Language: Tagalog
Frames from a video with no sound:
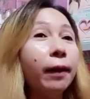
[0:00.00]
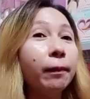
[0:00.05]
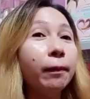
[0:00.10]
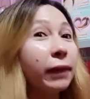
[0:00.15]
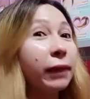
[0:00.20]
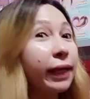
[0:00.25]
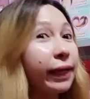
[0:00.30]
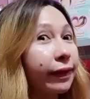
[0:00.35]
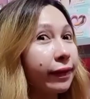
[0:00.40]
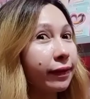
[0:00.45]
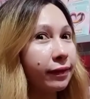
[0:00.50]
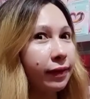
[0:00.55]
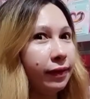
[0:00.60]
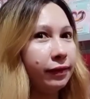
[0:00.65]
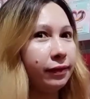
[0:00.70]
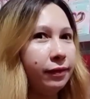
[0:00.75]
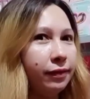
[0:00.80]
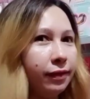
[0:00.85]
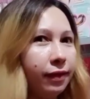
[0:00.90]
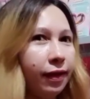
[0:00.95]
may edad
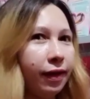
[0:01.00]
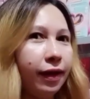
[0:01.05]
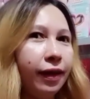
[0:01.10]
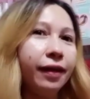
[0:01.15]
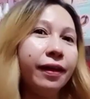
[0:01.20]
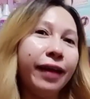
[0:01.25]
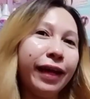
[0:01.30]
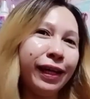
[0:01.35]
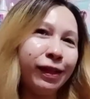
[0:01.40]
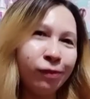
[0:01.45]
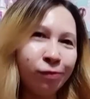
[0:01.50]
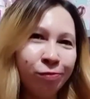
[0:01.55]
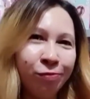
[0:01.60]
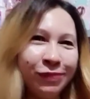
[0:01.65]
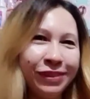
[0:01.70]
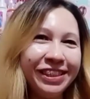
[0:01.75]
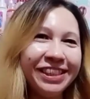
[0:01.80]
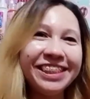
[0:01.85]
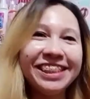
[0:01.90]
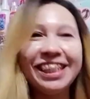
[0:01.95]
na, like
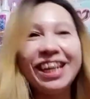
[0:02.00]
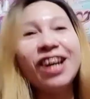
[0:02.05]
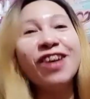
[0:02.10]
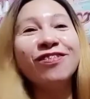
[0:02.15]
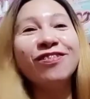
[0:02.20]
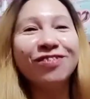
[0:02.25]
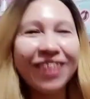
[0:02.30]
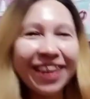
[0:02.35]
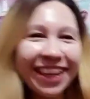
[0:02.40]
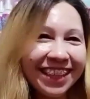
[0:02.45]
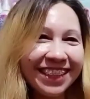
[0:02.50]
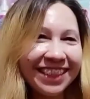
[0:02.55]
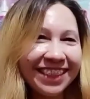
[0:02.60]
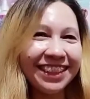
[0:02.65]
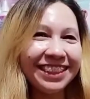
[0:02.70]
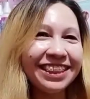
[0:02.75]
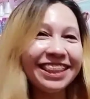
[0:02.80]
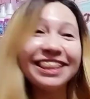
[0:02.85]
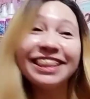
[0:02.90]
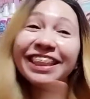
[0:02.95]
me. May
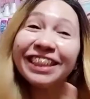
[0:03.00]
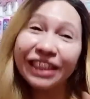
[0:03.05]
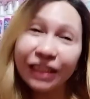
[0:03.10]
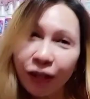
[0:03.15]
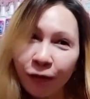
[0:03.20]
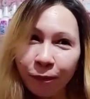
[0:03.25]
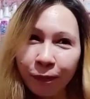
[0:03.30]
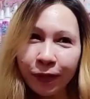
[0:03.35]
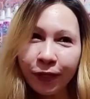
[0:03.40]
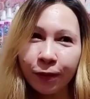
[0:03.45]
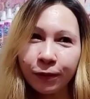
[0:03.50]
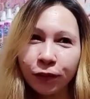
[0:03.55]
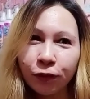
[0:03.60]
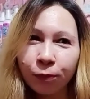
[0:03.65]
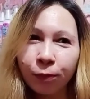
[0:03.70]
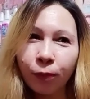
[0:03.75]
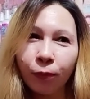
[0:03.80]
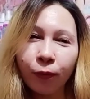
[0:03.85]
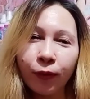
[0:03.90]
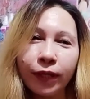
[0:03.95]
edad na siya. Siyempre,
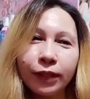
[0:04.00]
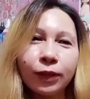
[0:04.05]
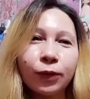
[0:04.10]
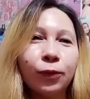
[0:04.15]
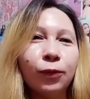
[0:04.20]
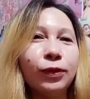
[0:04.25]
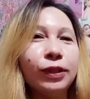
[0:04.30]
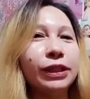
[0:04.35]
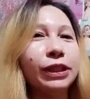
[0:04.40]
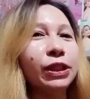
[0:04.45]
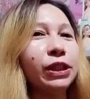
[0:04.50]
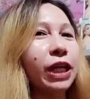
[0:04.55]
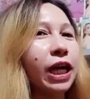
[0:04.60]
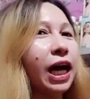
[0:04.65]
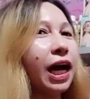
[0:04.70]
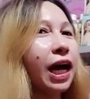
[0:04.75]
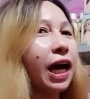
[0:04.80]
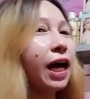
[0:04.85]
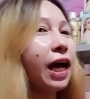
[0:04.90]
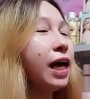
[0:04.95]
nasubukan ko na
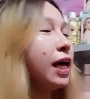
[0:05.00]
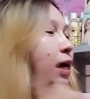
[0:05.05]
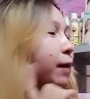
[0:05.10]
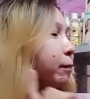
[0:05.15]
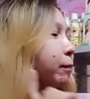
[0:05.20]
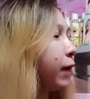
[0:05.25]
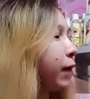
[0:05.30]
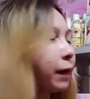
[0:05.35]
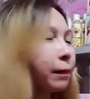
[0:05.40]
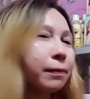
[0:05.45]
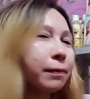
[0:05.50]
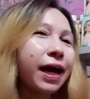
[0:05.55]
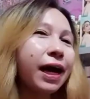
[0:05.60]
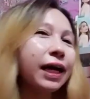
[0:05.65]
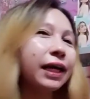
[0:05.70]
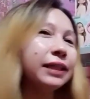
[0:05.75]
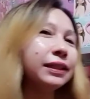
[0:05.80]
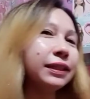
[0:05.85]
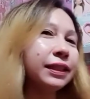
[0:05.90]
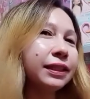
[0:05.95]
siya.
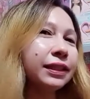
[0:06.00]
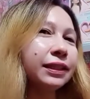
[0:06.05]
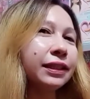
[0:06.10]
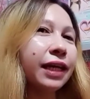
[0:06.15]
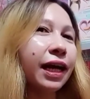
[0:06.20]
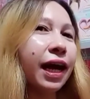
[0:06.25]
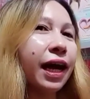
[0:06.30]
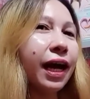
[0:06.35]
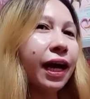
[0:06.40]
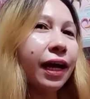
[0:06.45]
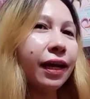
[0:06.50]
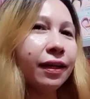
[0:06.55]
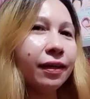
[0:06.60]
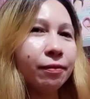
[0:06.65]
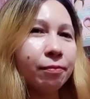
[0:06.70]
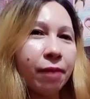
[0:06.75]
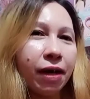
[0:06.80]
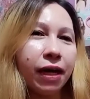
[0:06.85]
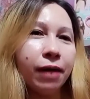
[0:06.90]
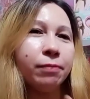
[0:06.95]
Bakbakan din
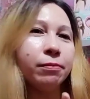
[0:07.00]
yan, mga